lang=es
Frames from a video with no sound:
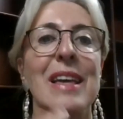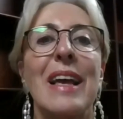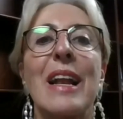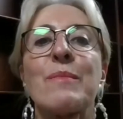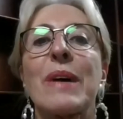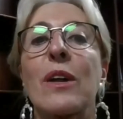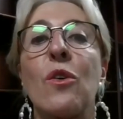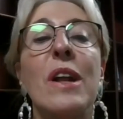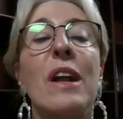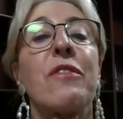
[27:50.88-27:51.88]
El
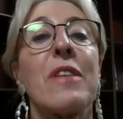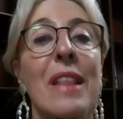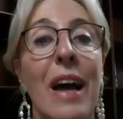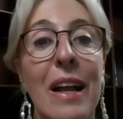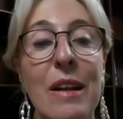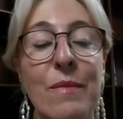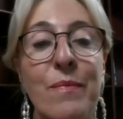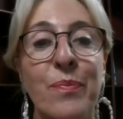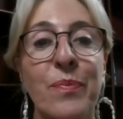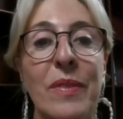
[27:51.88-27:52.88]
amargor al final.
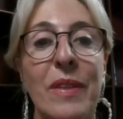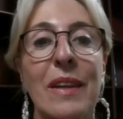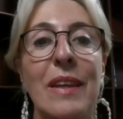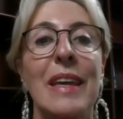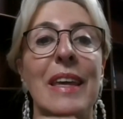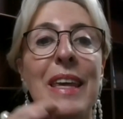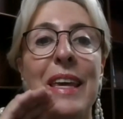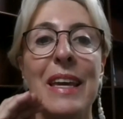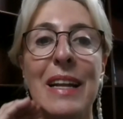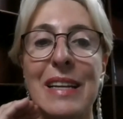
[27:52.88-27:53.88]

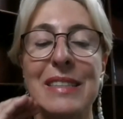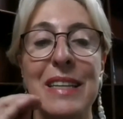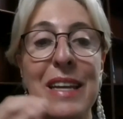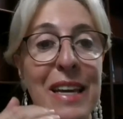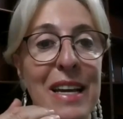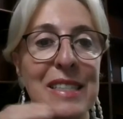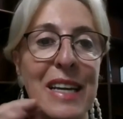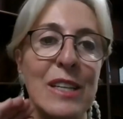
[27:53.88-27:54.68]
Y la astringencia,